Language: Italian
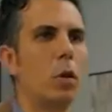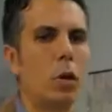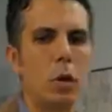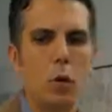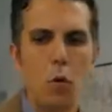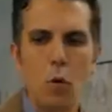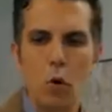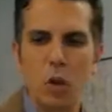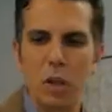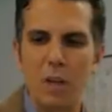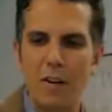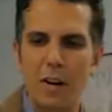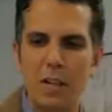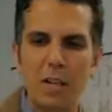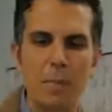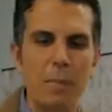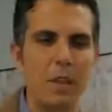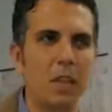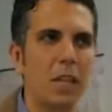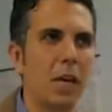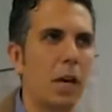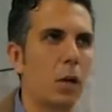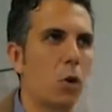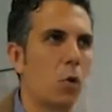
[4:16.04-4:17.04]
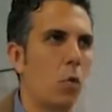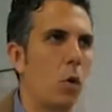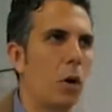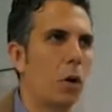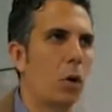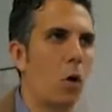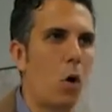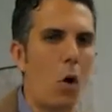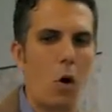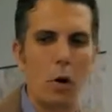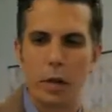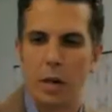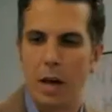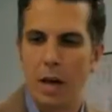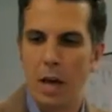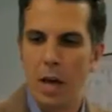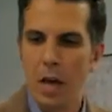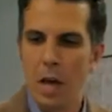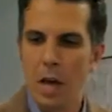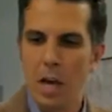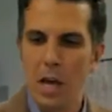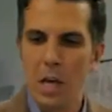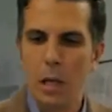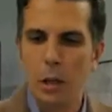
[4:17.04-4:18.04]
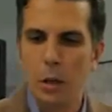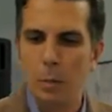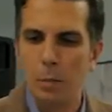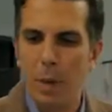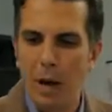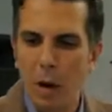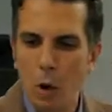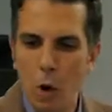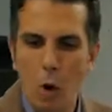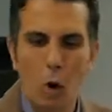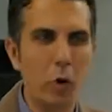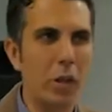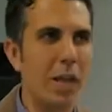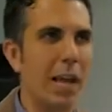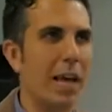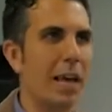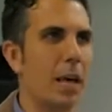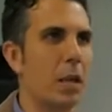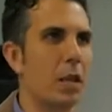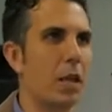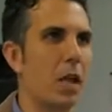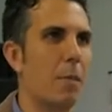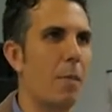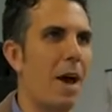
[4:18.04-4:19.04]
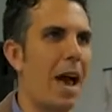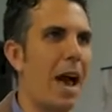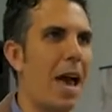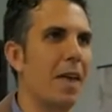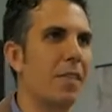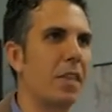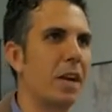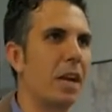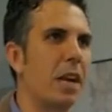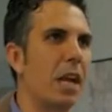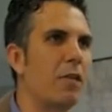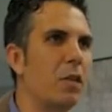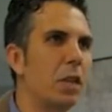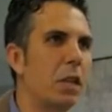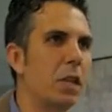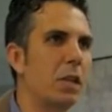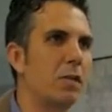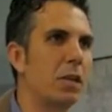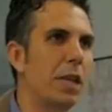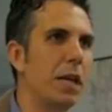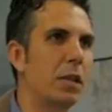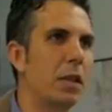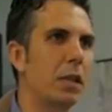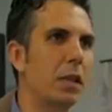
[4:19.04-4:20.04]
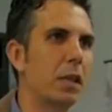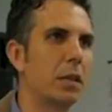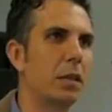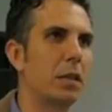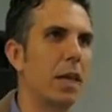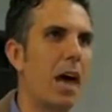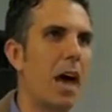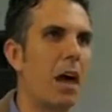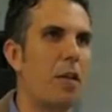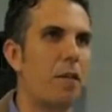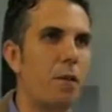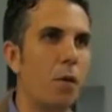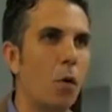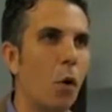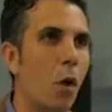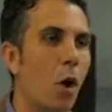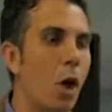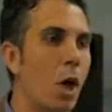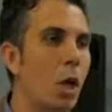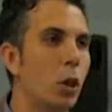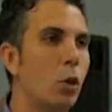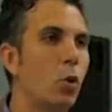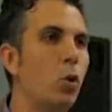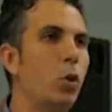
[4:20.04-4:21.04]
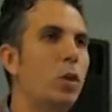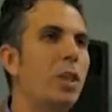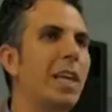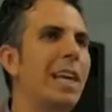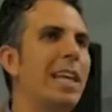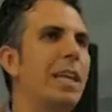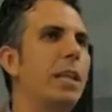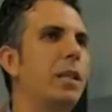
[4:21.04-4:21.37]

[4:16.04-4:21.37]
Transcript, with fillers: sicuro di aver dimenticato qualcosa, il barocco della chiesa madre, la festività Sant'Alfio, tutte le